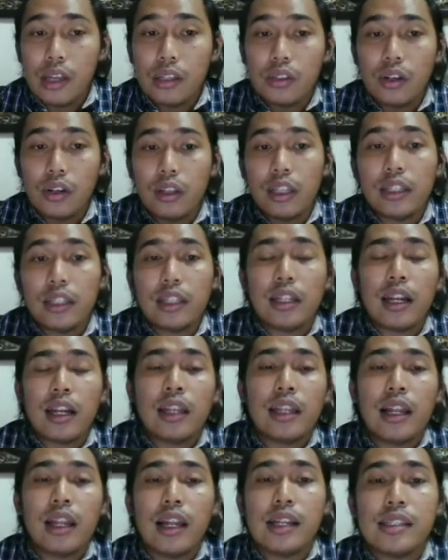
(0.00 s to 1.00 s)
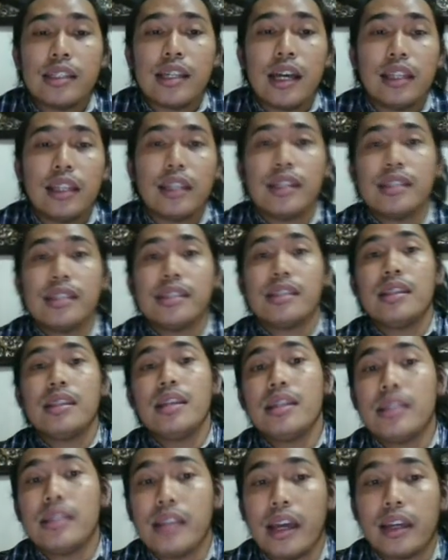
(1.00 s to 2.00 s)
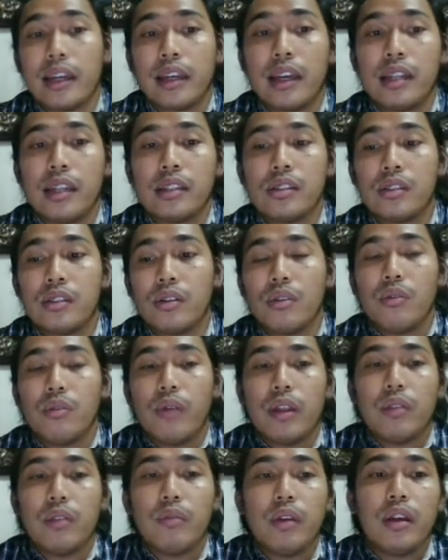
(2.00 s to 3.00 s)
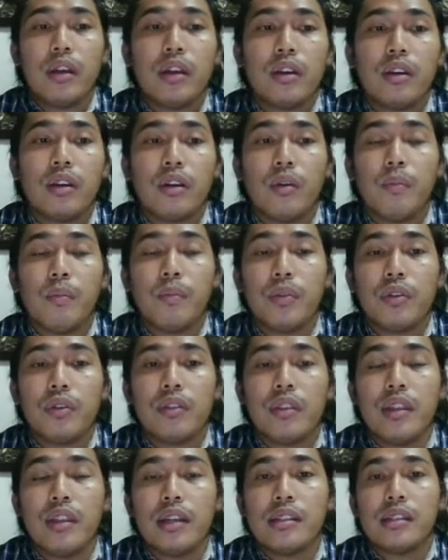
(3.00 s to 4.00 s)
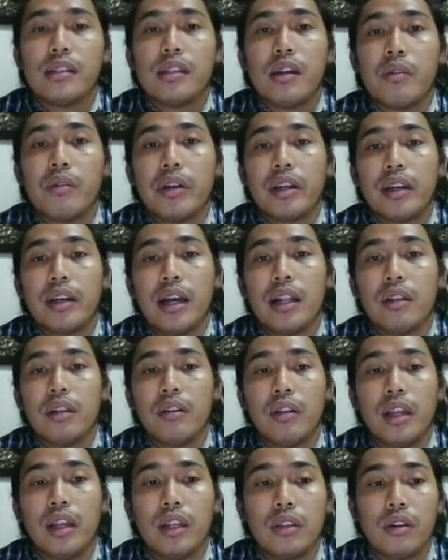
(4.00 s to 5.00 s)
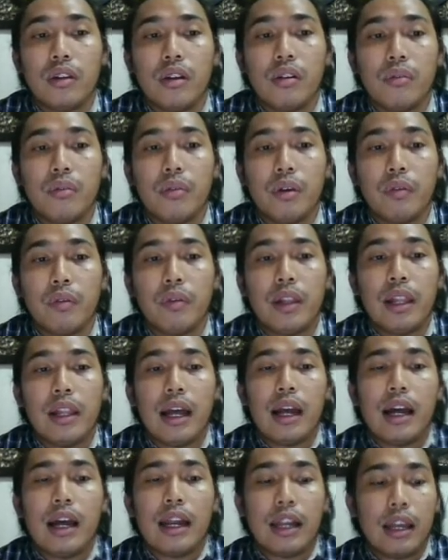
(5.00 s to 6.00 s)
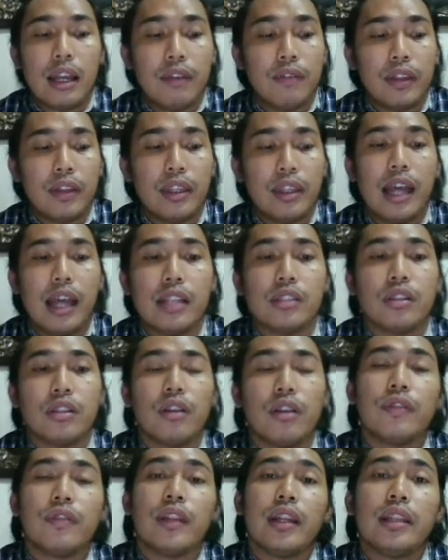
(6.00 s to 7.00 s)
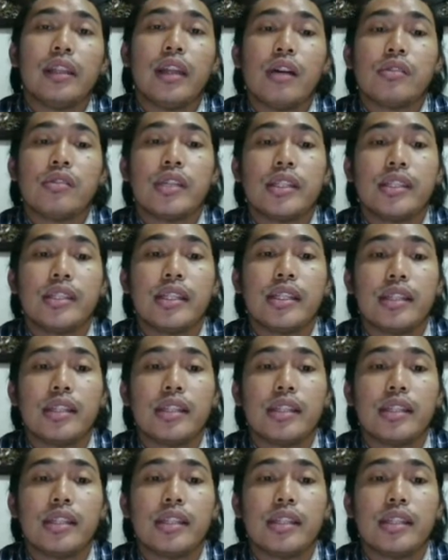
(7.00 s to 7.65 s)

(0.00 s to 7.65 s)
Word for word: So, ang natira na lang sa atin is d seconds. So, when we compute this in our calculator, we will arrive at the answer of 3,600